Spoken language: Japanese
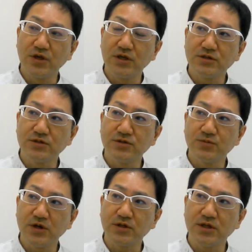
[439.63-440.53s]
現実、
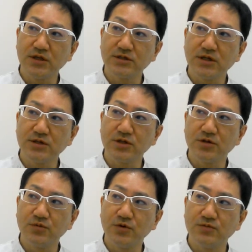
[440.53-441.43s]
まあ、電車ですけ
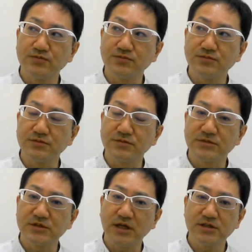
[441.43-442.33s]
ども、うん、
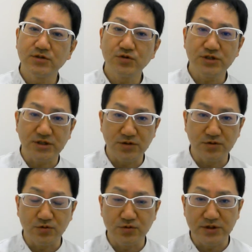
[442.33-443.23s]
辰野市っていう
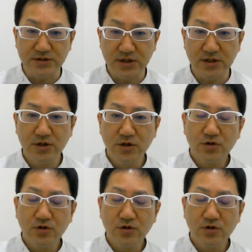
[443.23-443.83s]
ところですね。